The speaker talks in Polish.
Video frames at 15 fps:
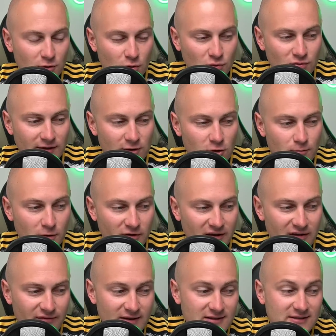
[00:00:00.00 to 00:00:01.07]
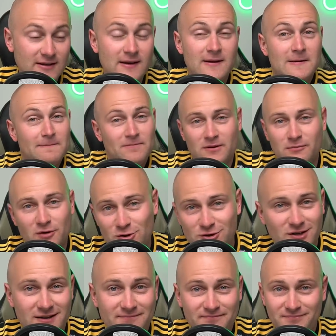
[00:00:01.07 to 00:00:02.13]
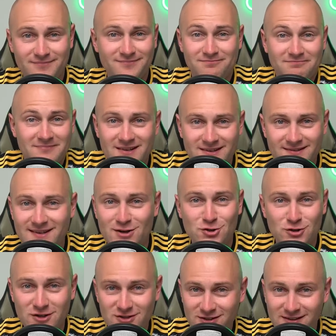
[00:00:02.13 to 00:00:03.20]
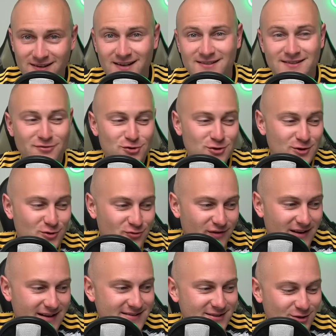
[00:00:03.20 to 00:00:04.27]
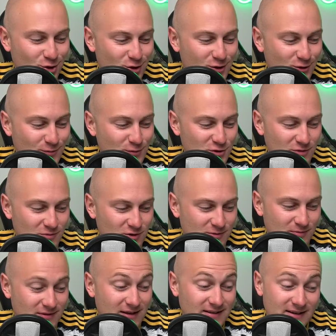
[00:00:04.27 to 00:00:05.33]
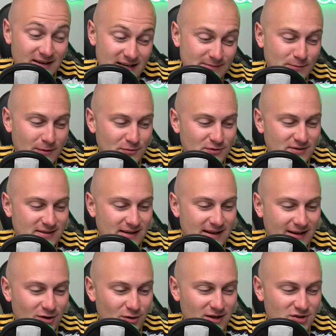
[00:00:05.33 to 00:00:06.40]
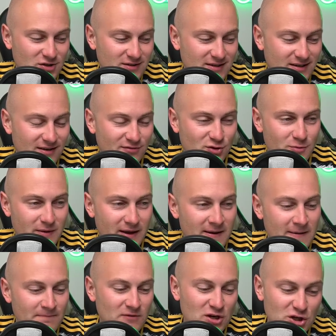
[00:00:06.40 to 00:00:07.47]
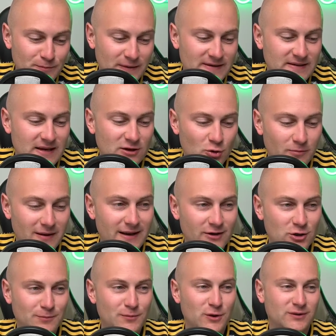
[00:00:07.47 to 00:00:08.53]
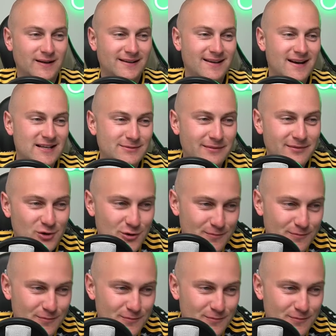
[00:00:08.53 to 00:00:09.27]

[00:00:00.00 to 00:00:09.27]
do rundy grupowej, więc może mm, na szczęście dla zawodników Walencji trochę odpuszczą to spotkanie. Jest propozycja na gola, czyli taki w sumie hiszpański dubelek od Piotra. Teraz mamy